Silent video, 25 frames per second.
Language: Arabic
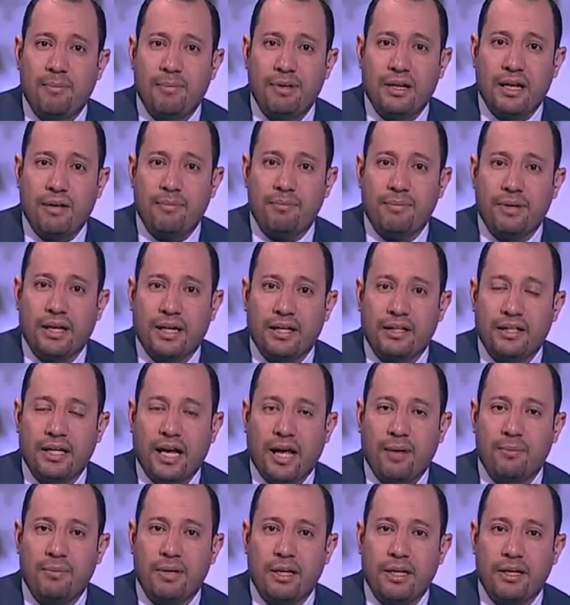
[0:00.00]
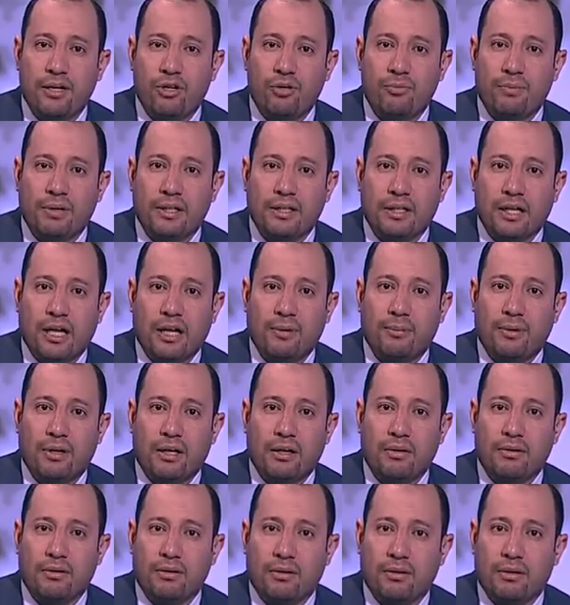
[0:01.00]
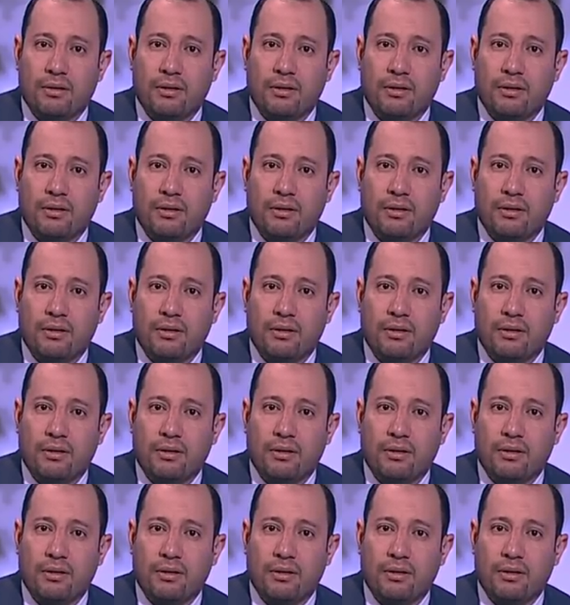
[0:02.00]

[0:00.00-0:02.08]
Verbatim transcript: آملا بأن يحمل يوما خبر